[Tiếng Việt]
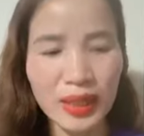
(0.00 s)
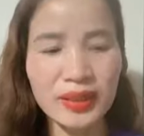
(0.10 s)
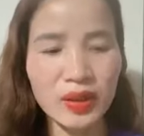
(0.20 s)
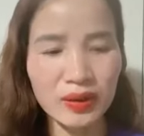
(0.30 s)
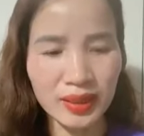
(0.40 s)
kinh
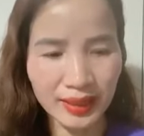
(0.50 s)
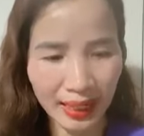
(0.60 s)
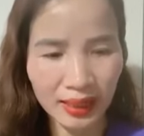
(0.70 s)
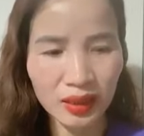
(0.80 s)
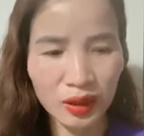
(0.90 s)
doanh cho
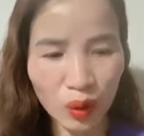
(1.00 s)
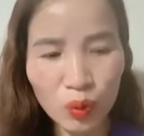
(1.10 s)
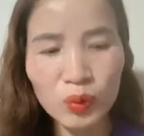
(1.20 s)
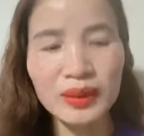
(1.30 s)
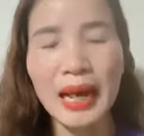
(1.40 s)
người
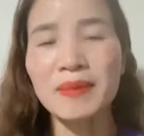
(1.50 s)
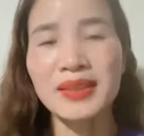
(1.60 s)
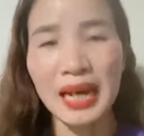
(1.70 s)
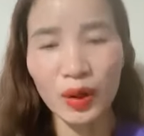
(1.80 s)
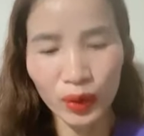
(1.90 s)
khác cùng
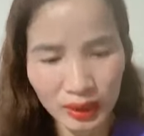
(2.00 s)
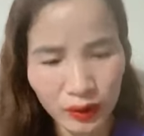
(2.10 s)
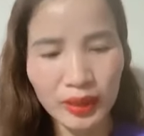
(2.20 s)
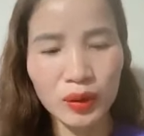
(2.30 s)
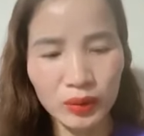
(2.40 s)
tham gia
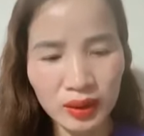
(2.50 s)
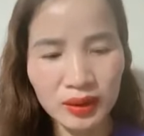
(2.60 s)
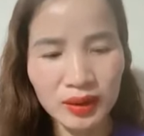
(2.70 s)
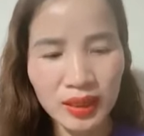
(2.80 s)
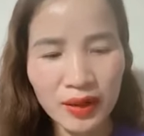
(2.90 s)
kinh doanh đầu
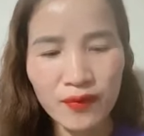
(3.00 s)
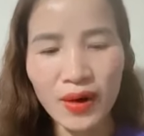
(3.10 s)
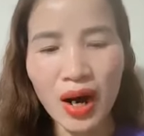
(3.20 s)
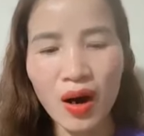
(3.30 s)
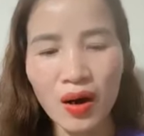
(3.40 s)
tư,
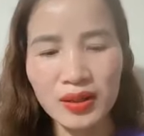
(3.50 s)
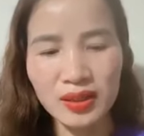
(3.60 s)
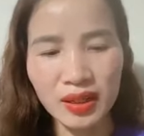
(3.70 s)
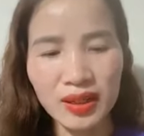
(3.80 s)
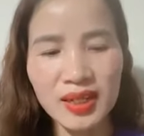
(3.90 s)
và
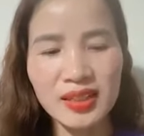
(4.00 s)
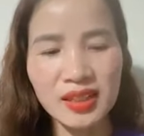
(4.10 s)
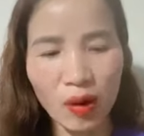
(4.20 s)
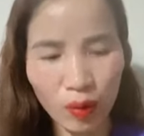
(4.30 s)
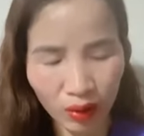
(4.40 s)
họ trở
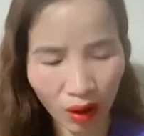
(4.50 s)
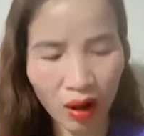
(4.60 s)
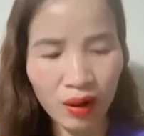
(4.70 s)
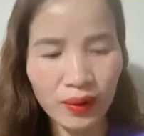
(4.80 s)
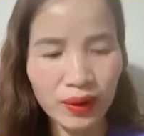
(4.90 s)
nên giàu
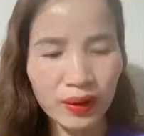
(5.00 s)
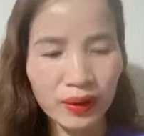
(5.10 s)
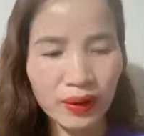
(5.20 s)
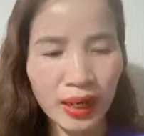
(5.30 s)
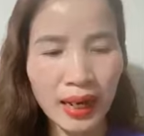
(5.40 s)
có.
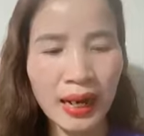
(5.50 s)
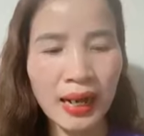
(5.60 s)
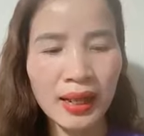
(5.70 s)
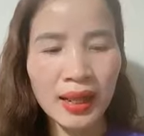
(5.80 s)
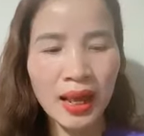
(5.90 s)

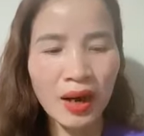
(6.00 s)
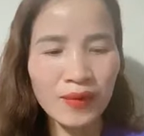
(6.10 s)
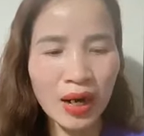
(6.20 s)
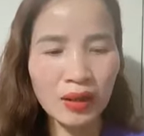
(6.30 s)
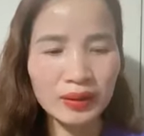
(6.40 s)
À,
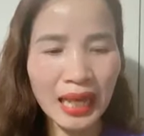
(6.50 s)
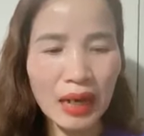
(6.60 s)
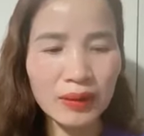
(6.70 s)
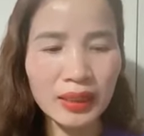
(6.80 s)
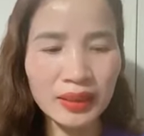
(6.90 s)
và họ
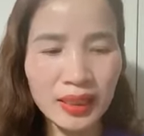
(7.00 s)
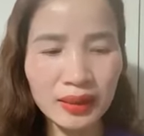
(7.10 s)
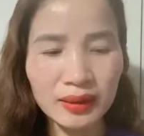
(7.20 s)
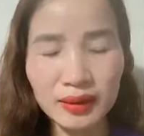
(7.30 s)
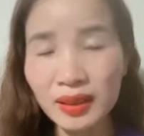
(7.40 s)
tạo ra
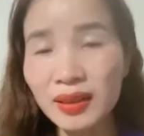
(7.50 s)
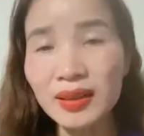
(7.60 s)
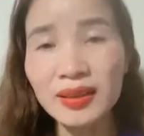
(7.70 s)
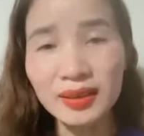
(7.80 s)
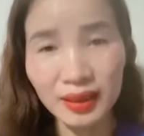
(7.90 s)
tiền
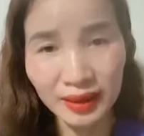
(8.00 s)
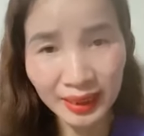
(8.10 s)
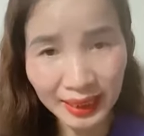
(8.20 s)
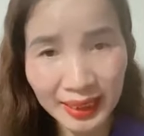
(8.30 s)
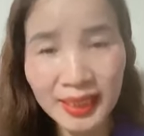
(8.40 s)
từ
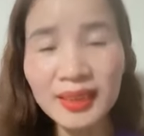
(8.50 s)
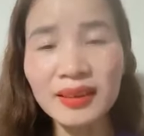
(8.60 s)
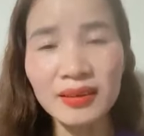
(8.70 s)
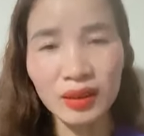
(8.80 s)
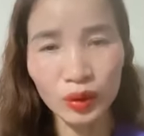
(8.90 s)
những
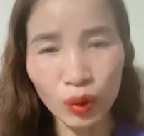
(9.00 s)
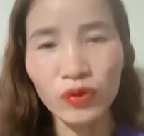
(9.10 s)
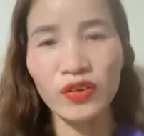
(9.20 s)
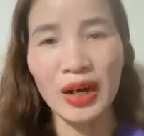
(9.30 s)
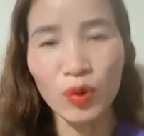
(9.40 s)
ý tưởng
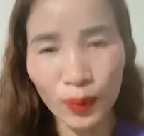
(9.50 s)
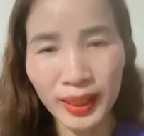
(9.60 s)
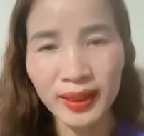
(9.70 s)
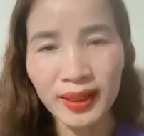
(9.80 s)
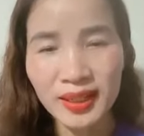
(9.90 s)
đột phá
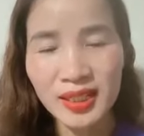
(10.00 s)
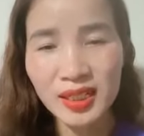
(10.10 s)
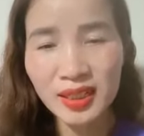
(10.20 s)
của mình.